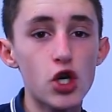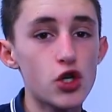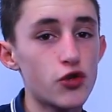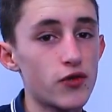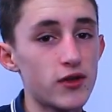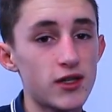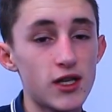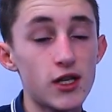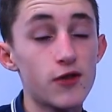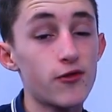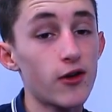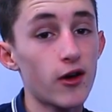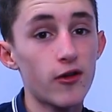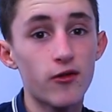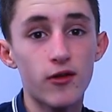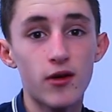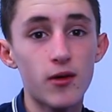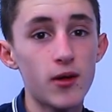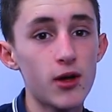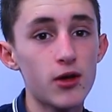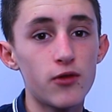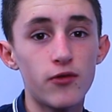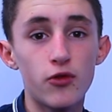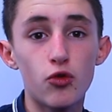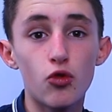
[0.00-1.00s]
je vais essayer de faire
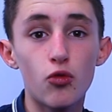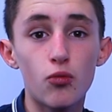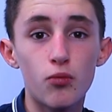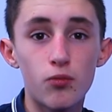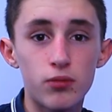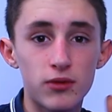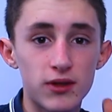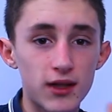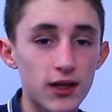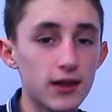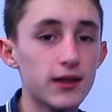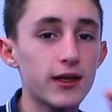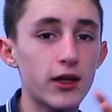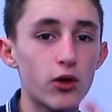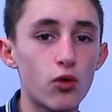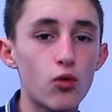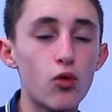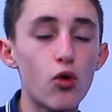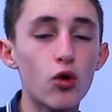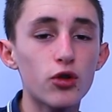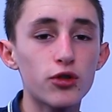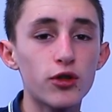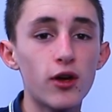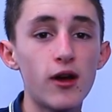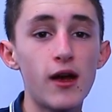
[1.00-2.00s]
vraiment une vidéo très très
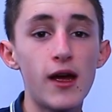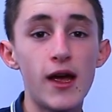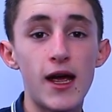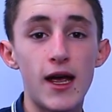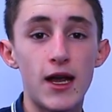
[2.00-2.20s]
courte,